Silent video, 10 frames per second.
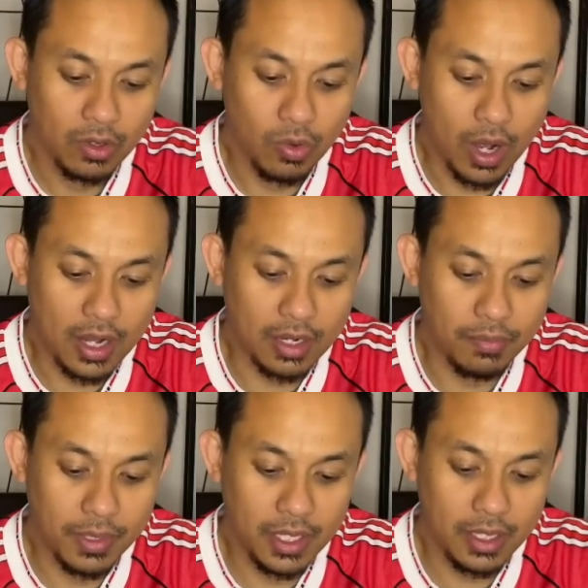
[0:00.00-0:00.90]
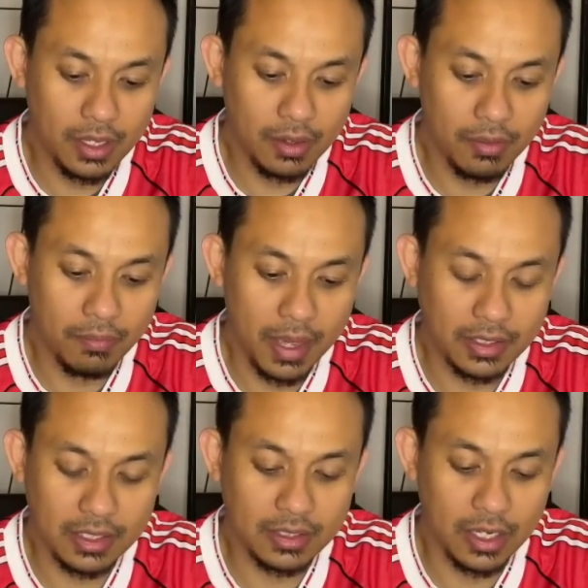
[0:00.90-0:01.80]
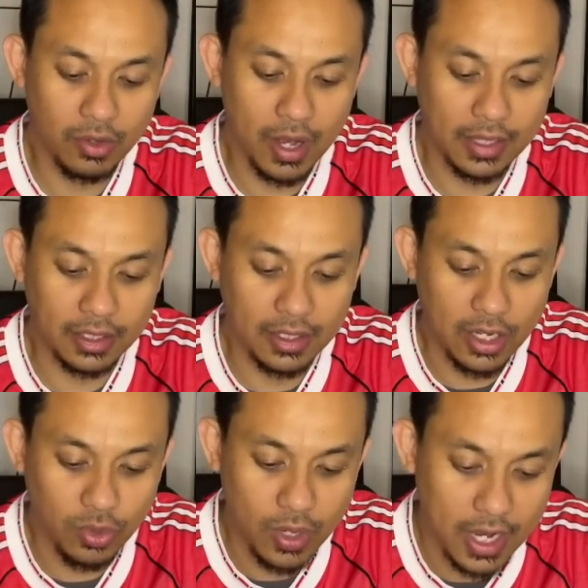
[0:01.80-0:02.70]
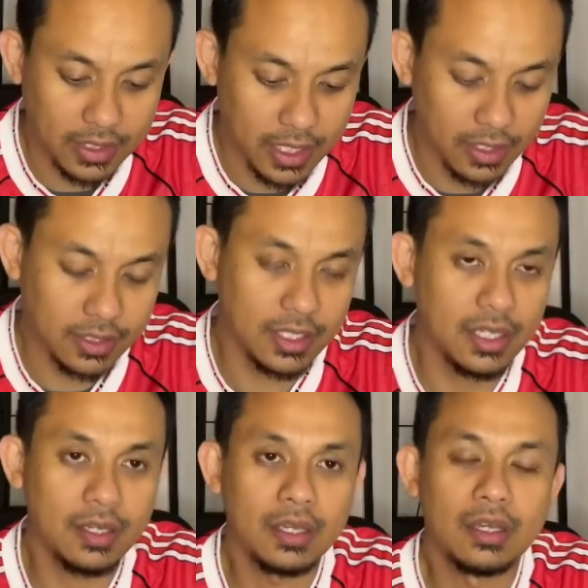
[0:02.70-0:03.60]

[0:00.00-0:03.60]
kurang lebih Manchester United dan juga Chelsea